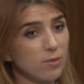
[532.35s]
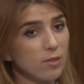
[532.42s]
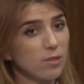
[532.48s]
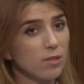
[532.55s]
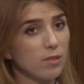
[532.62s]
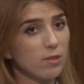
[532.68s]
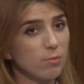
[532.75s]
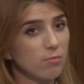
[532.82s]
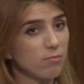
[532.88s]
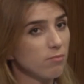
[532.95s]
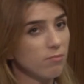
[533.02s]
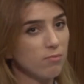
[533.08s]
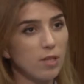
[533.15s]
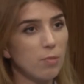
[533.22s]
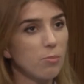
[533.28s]
Это
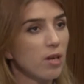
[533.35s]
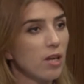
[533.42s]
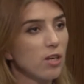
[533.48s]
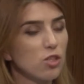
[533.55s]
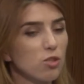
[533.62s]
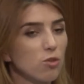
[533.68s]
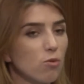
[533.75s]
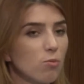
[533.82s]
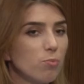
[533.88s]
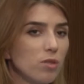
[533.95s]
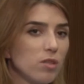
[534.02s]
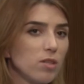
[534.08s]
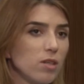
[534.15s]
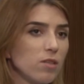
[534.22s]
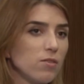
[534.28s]
набираешься
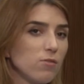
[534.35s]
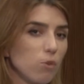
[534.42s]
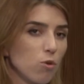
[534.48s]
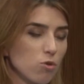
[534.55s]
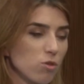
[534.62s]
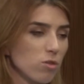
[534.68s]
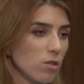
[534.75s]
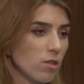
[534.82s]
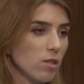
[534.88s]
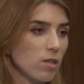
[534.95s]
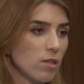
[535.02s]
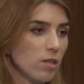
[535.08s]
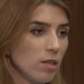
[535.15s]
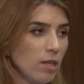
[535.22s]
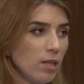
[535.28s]
опыта от взрослых,
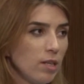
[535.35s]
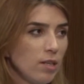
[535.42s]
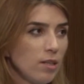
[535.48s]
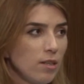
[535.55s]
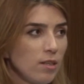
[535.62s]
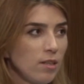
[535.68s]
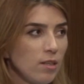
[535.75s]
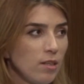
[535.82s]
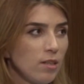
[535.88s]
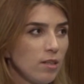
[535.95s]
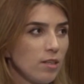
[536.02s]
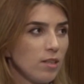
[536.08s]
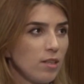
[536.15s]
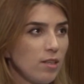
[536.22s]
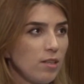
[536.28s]
да,
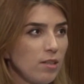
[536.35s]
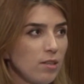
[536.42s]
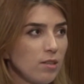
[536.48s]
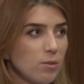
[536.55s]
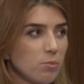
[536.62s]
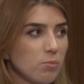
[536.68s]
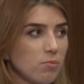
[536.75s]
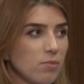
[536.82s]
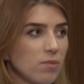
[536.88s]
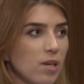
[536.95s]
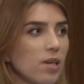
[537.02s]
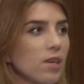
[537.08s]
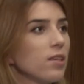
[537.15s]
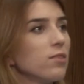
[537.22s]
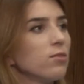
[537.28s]
и
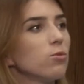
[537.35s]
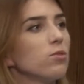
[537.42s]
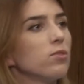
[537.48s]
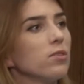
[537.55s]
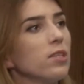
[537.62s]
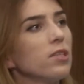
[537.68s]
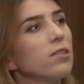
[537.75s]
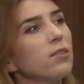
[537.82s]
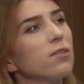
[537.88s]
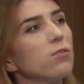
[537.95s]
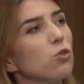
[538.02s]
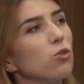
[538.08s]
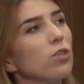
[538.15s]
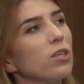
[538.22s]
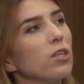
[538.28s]
какая-то вот это
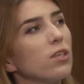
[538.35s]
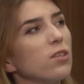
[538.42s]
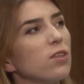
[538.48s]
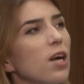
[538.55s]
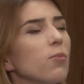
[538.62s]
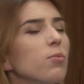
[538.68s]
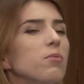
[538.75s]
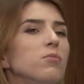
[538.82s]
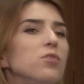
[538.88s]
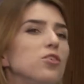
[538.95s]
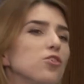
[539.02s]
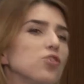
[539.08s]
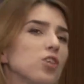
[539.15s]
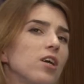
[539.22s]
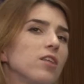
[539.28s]
все-таки, как бы мы
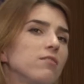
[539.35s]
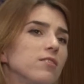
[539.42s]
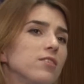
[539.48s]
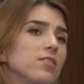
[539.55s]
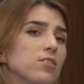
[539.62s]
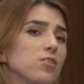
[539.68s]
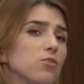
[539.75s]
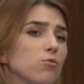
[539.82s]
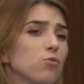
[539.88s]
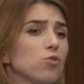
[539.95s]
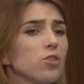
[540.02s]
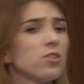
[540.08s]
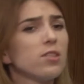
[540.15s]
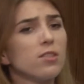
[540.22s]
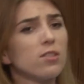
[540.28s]
ни жаловались на свою
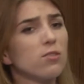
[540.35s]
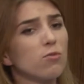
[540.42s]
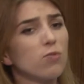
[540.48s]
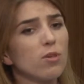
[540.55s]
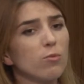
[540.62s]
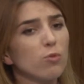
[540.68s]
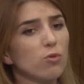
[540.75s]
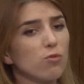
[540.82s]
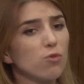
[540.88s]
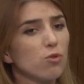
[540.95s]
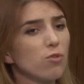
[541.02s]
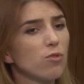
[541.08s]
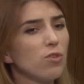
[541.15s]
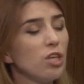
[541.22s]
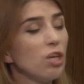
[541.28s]
жизнь, на свою работу, все
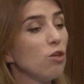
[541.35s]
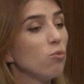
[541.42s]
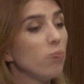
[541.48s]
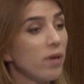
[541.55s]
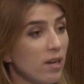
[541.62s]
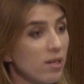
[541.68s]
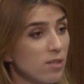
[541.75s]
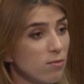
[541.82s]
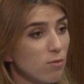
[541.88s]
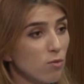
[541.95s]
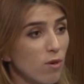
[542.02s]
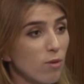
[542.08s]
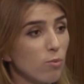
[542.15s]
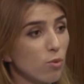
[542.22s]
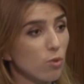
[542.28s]
равно не любя свою
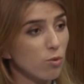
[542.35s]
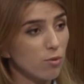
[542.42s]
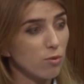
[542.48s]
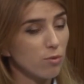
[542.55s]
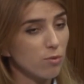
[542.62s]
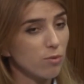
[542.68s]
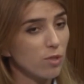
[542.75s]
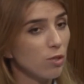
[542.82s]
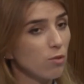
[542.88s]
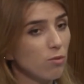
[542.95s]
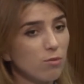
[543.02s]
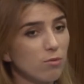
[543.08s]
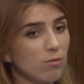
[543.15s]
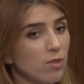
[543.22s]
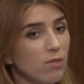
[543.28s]
работу,
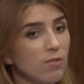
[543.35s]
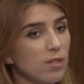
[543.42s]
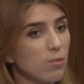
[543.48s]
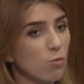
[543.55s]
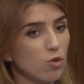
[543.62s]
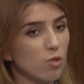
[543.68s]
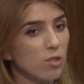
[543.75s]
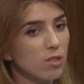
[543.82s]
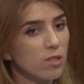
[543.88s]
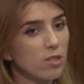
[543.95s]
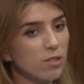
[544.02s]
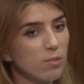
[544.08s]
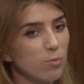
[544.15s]
ее невозможно делать,